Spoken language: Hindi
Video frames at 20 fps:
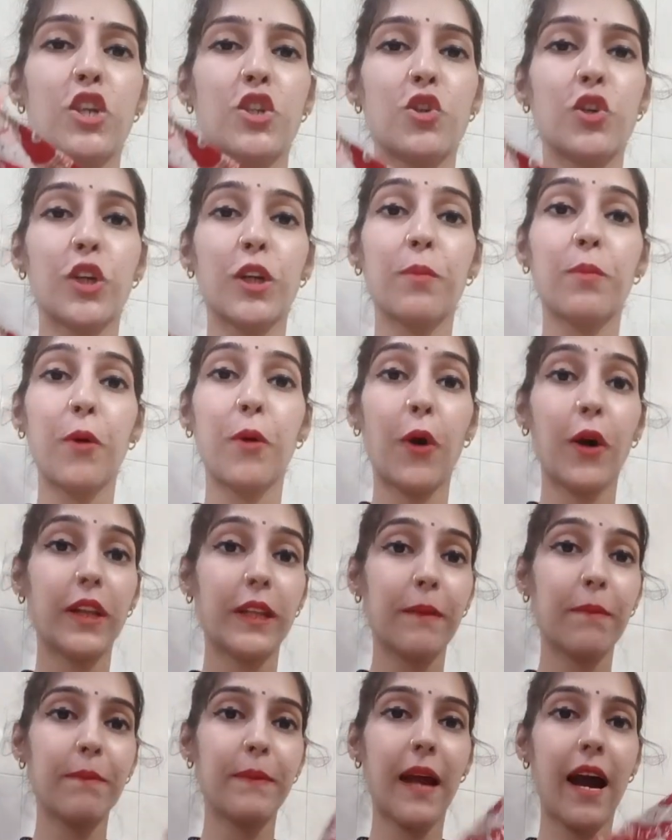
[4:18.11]
जो कि बहुत
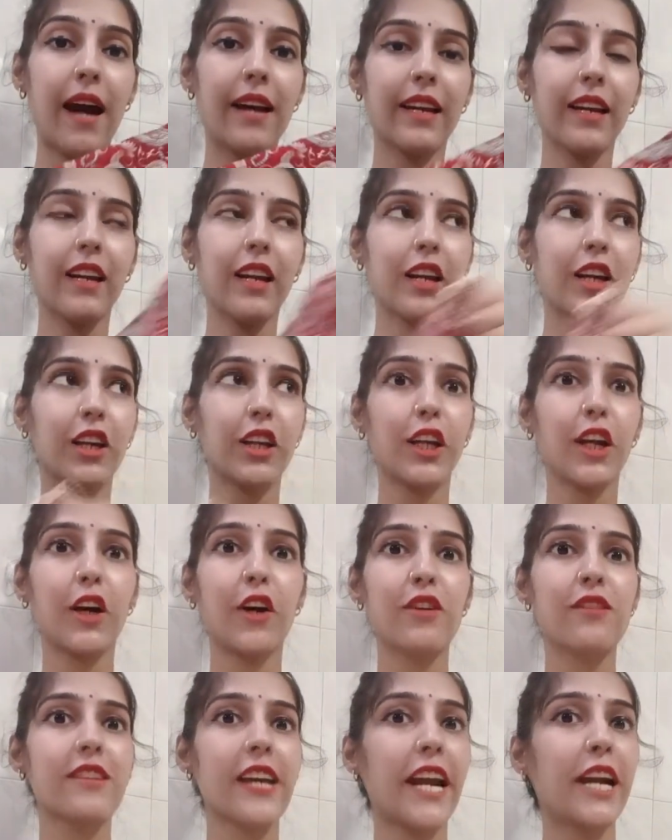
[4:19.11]
ही प्यारी लग रही है
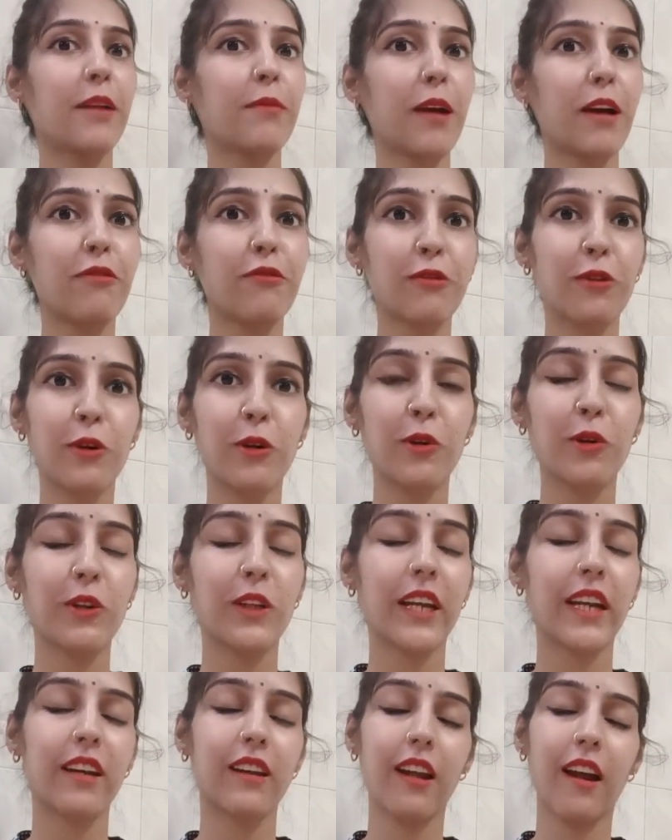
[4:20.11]
और साइड में आप फुल लुक
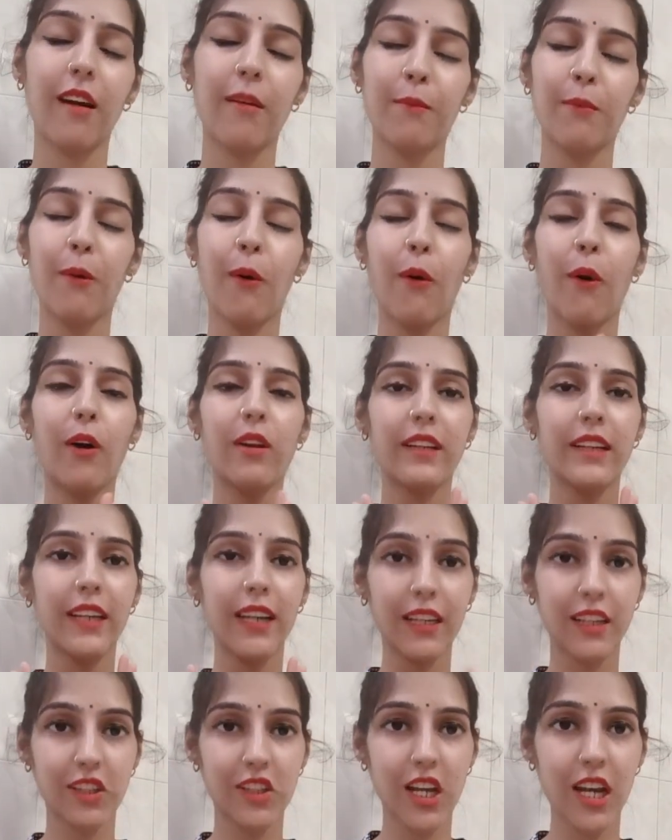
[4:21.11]
देखना बहुत ही
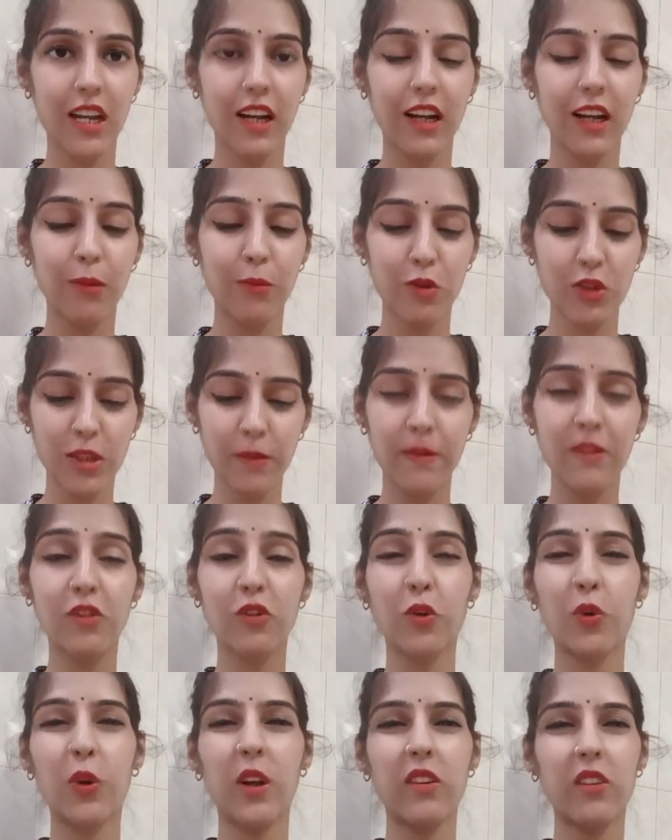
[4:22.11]
अच्छा लगा मुझे
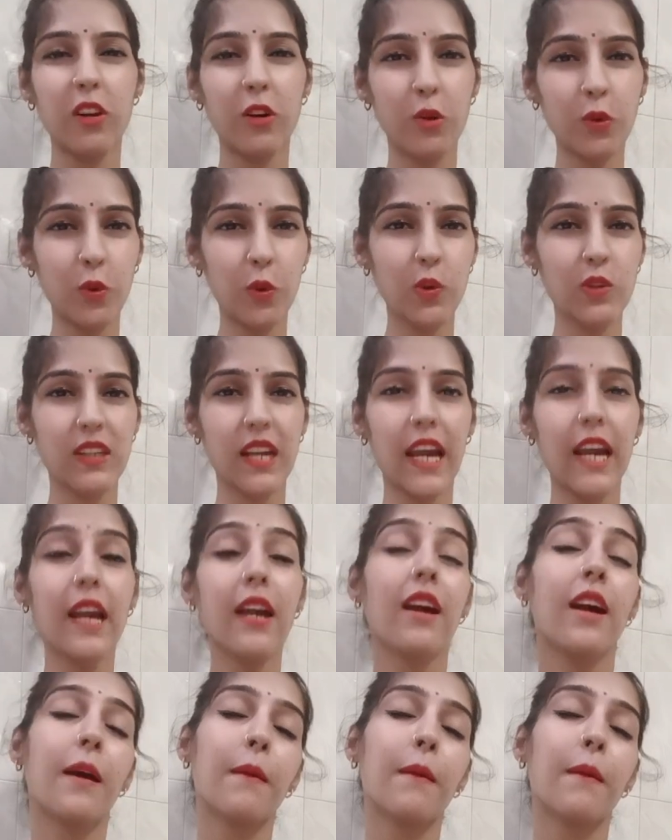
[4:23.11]
बस थोड़ा सा लूज है